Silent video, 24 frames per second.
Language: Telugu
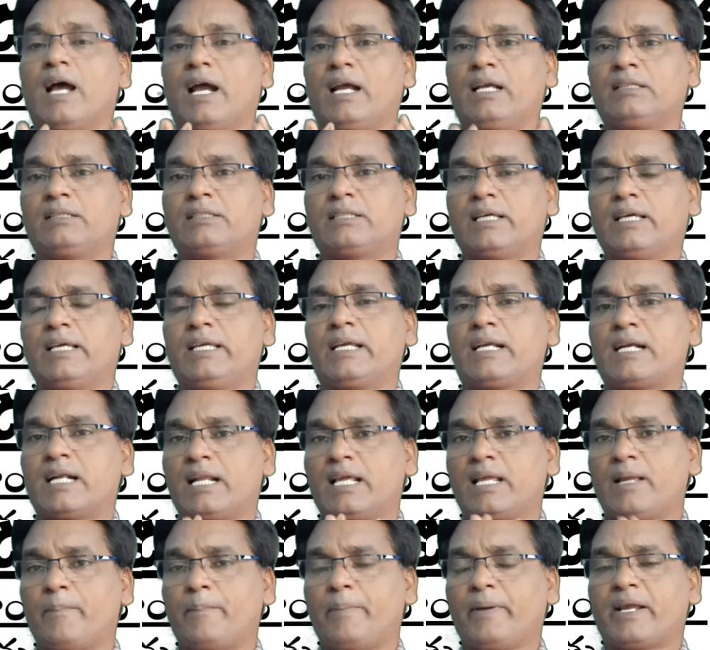అయితే ఇక్కడ
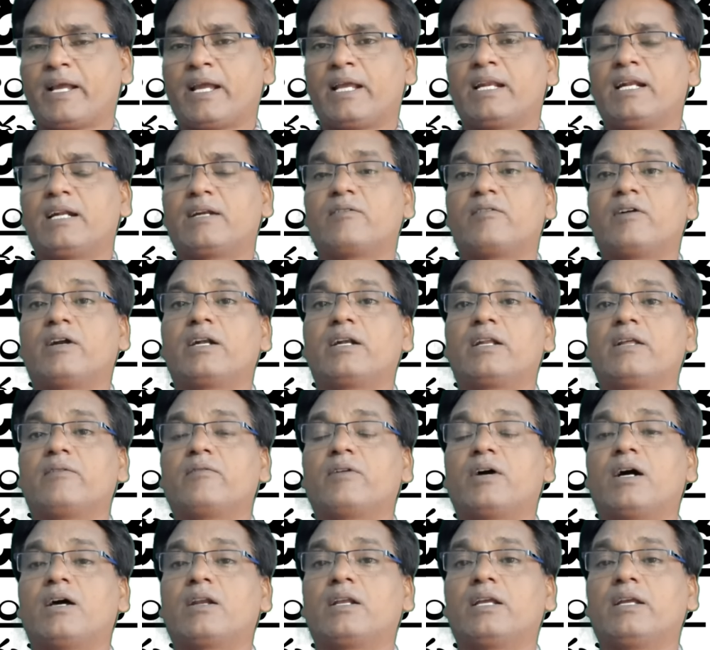ఎంపికైనటువంటి
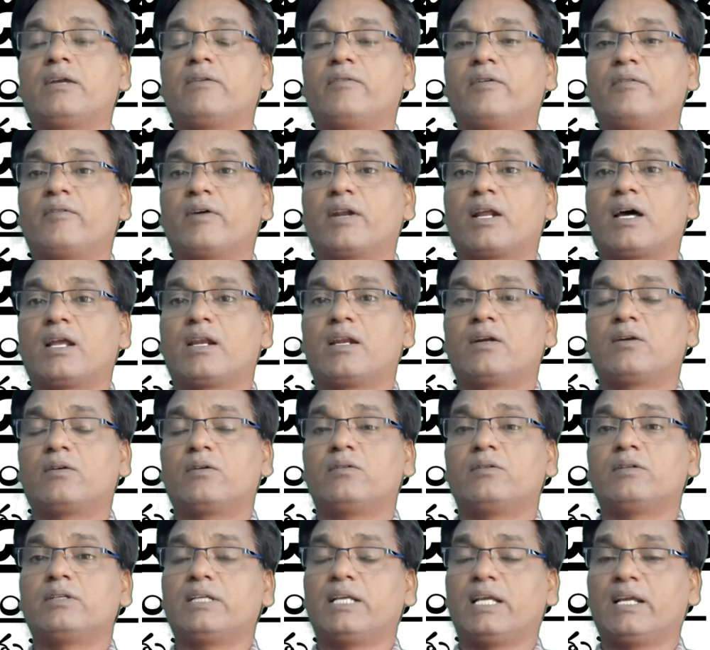వారి వివరాలను
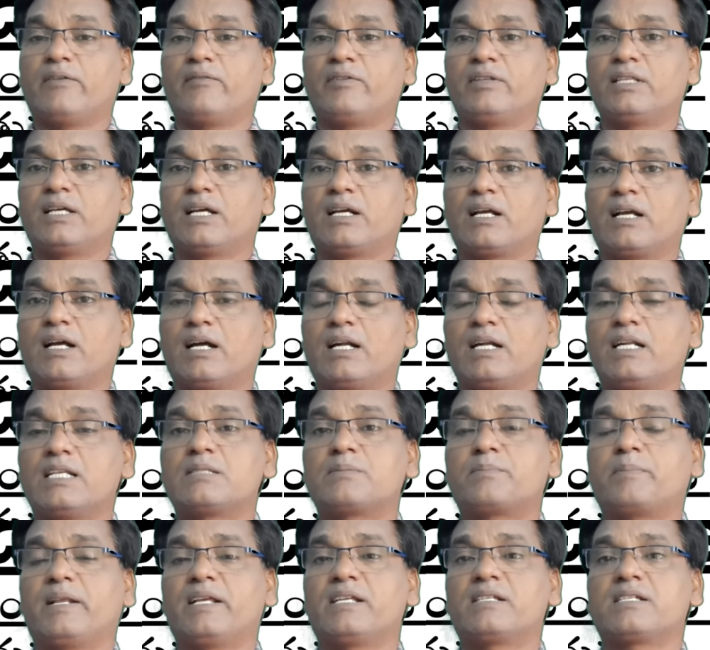ఏ విధంగా
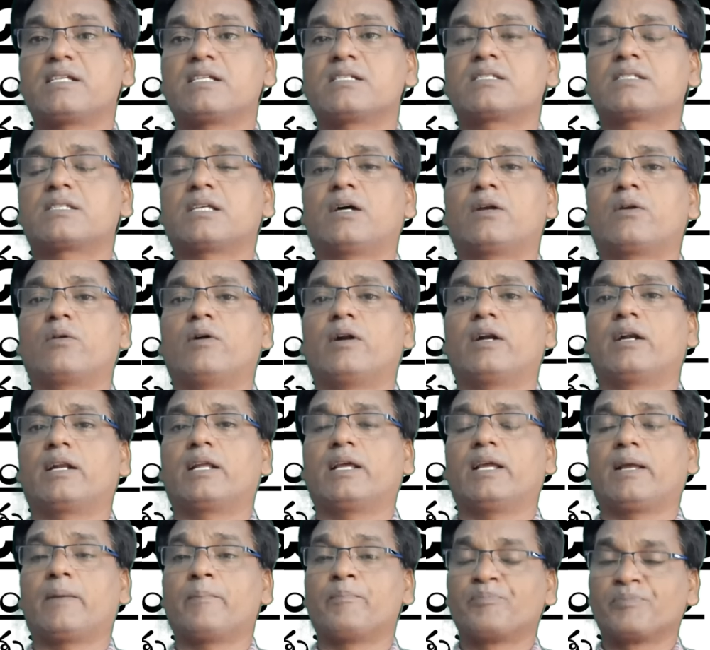డిస్ప్లే చేస్తారు
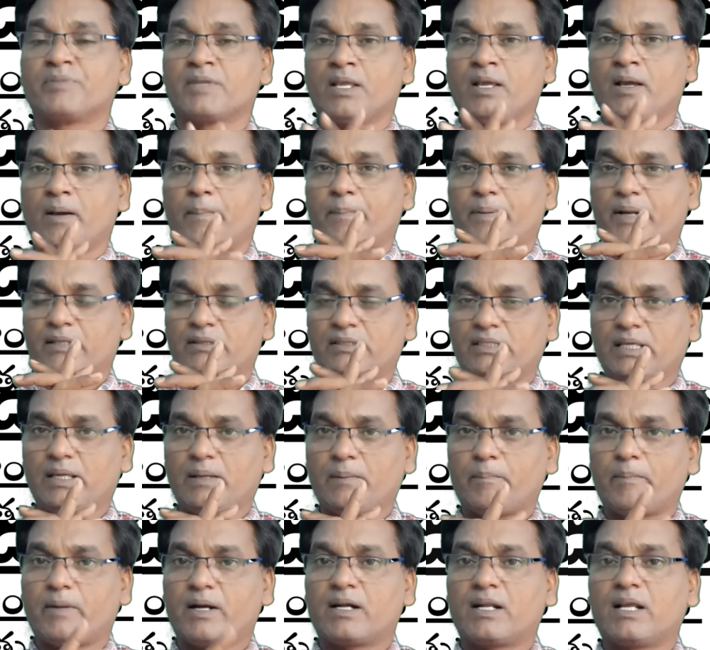అంటే ప్రతి
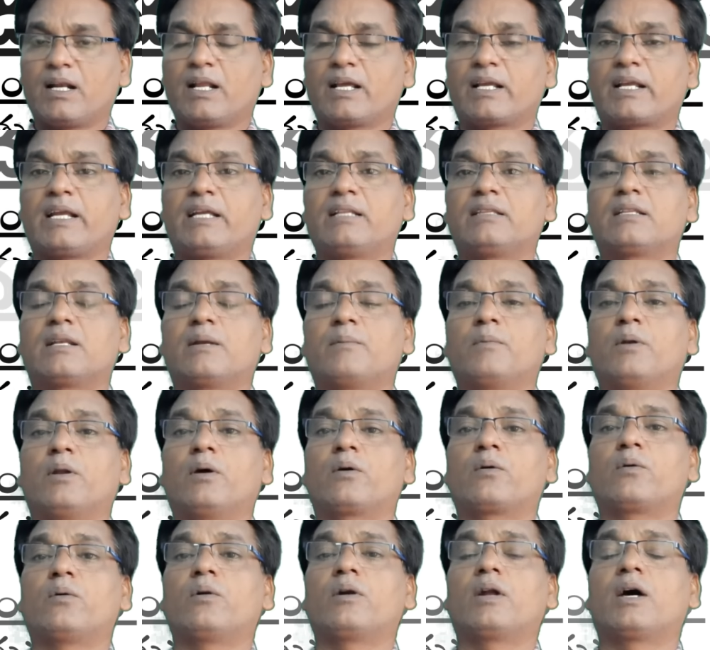మండల కేంద్రంలో
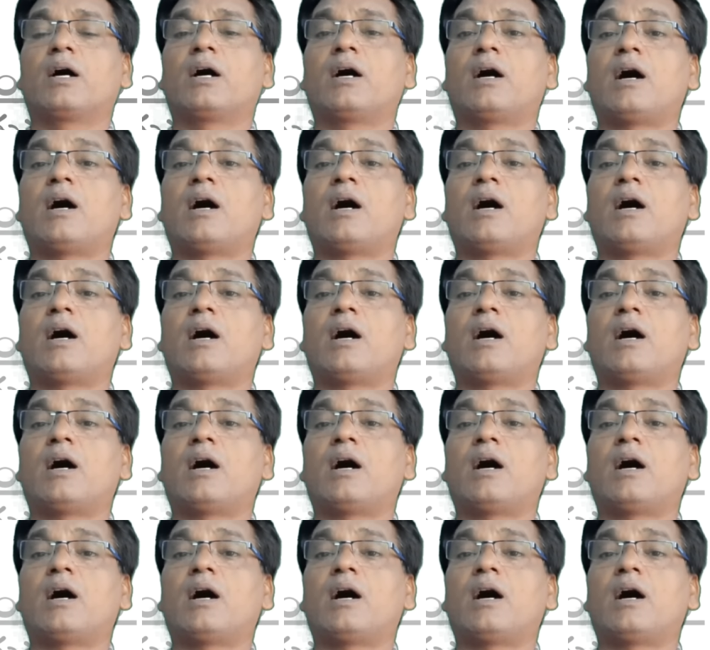కూడా